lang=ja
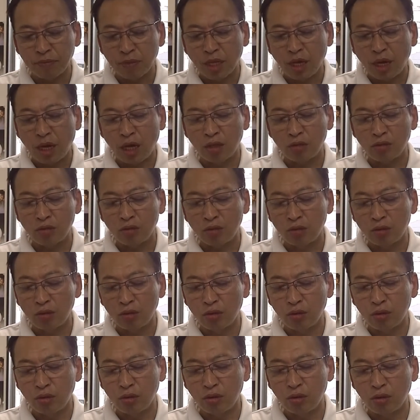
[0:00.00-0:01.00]
あ
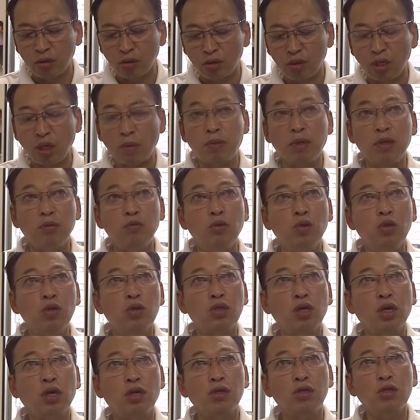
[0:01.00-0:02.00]
のやっぱり猛
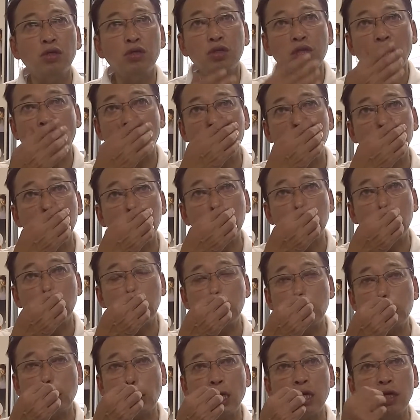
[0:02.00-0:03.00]
暑が予想される実
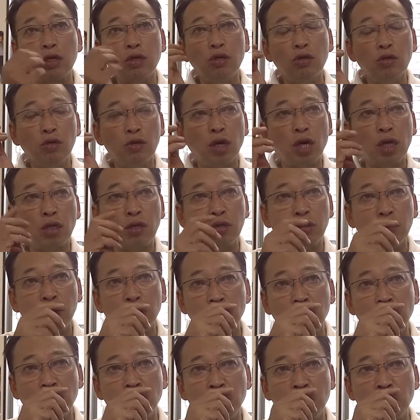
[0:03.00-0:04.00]
際今日あ
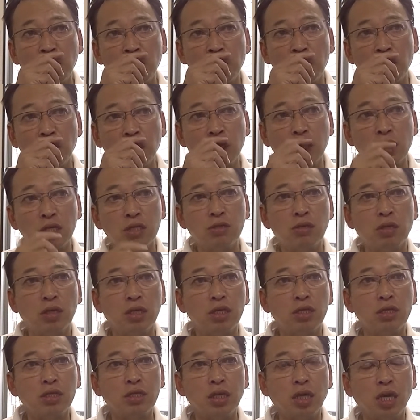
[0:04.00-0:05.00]
の私は
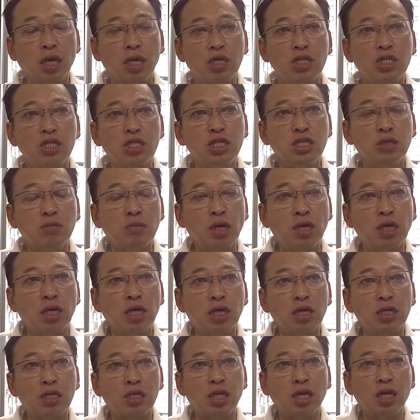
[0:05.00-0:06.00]
ですね7時前
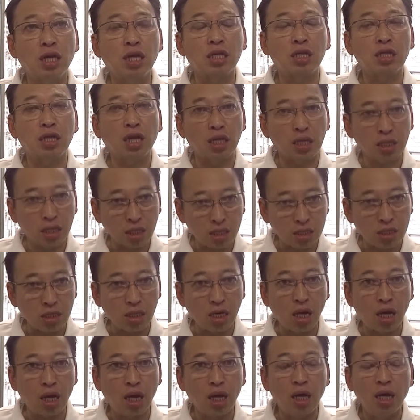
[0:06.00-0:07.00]
から来てやったんです
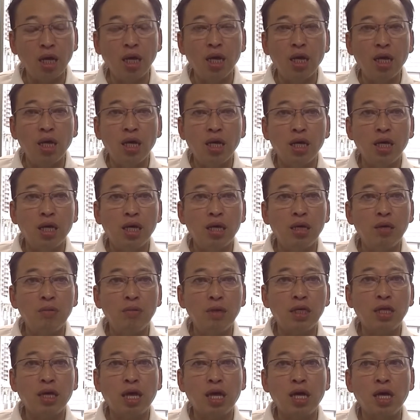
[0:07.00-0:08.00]
がえー、
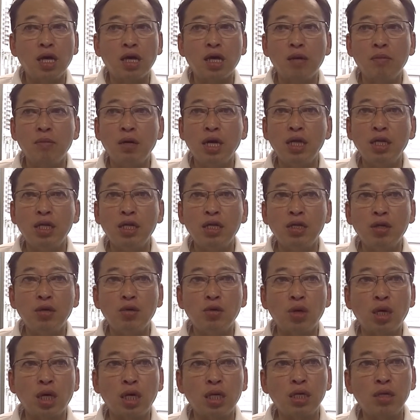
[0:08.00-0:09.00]
まだ墓参りに
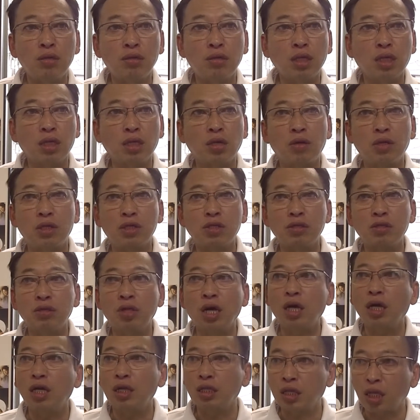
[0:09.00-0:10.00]
来られる方は少
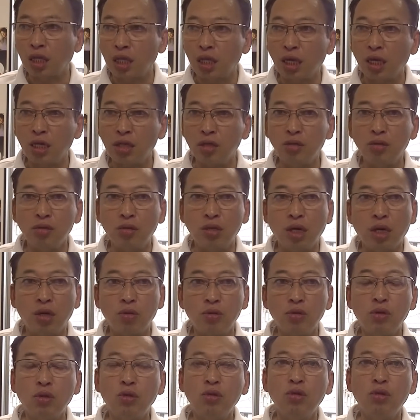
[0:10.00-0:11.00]
なかったなあいうか
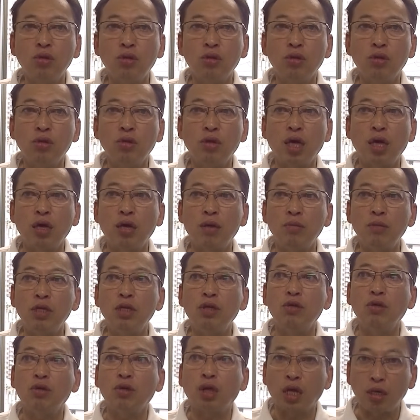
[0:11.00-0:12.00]
ほとんど、えー、見
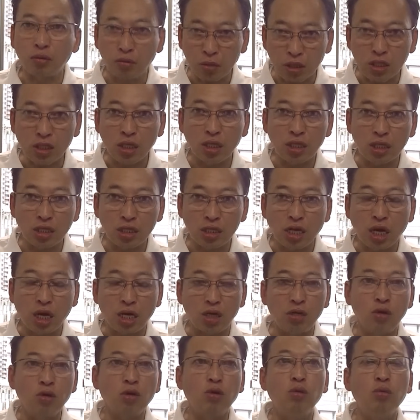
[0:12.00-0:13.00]
ることありませんでした
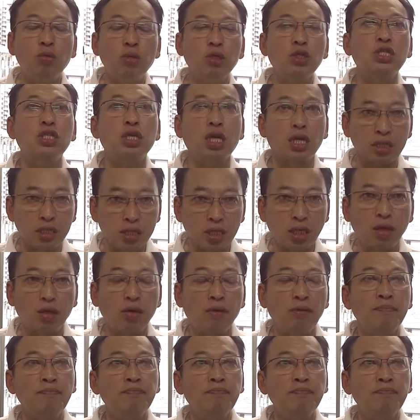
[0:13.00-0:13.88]
横墓地なんですけど、